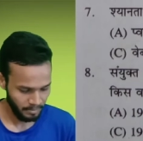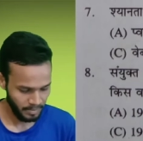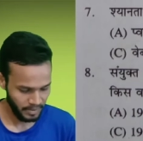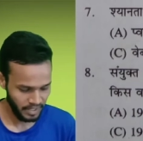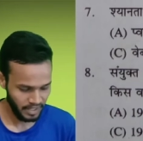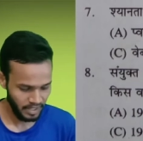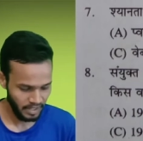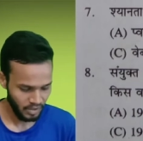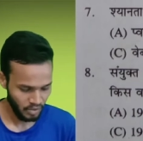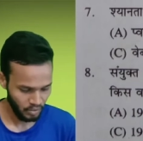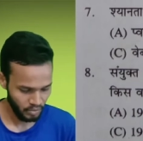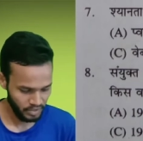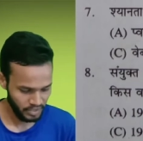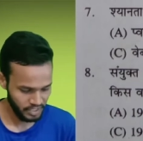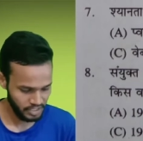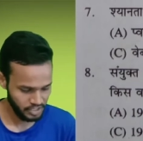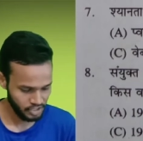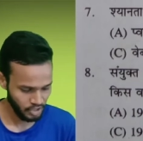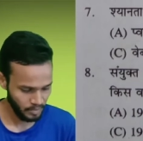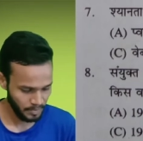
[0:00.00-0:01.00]
बी
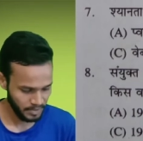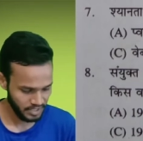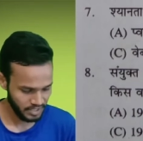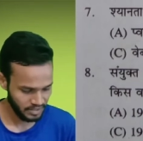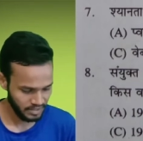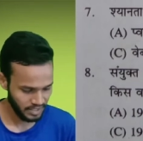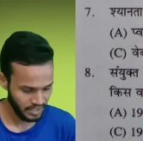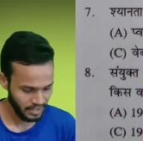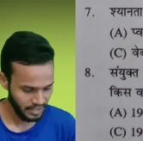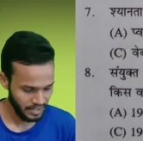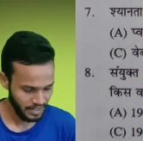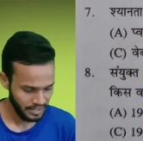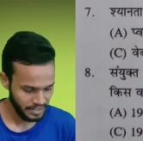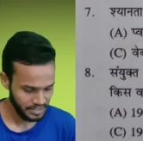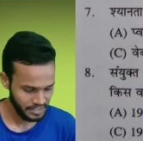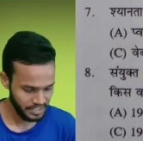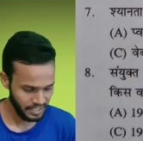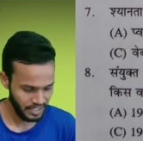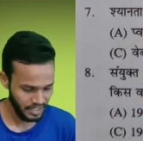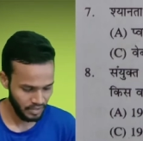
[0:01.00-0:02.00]
उन्नीस
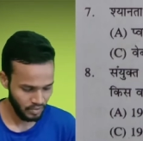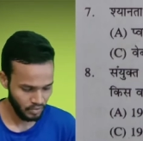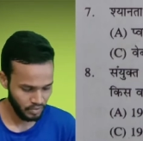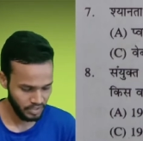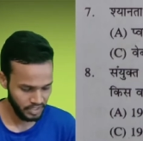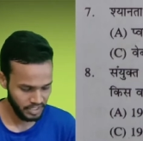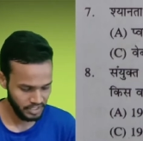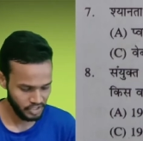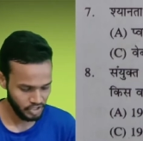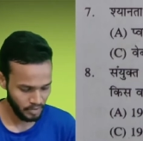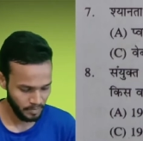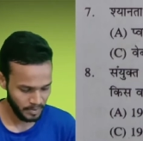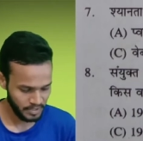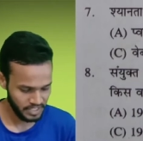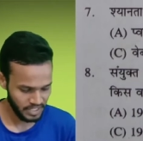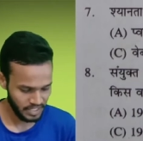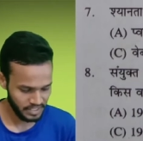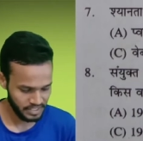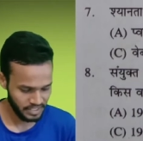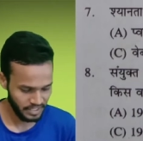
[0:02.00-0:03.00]
सी उन्नीस
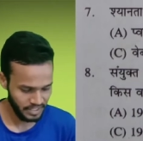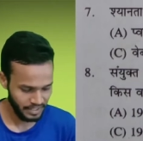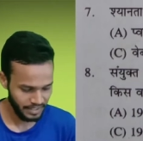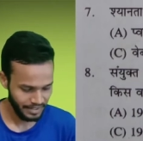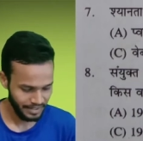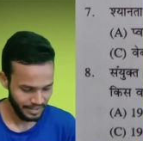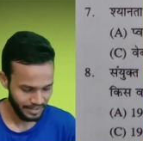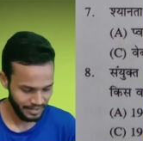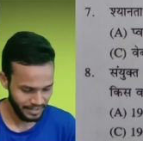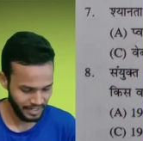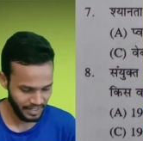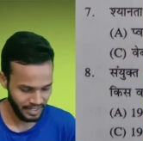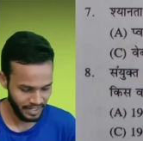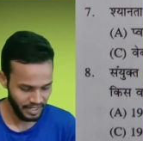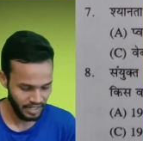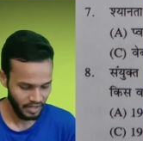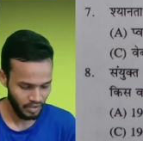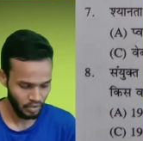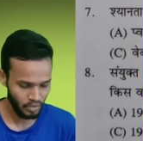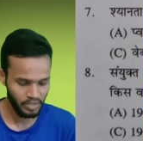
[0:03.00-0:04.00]
डी
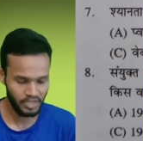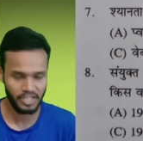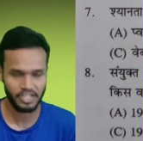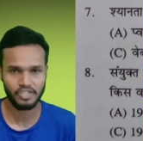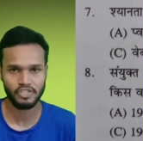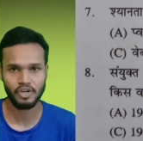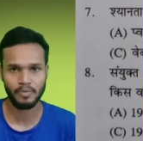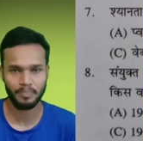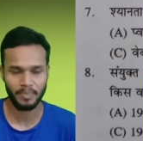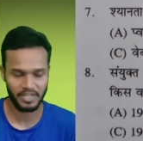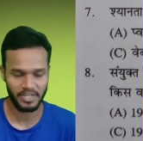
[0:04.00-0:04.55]
उन्नीस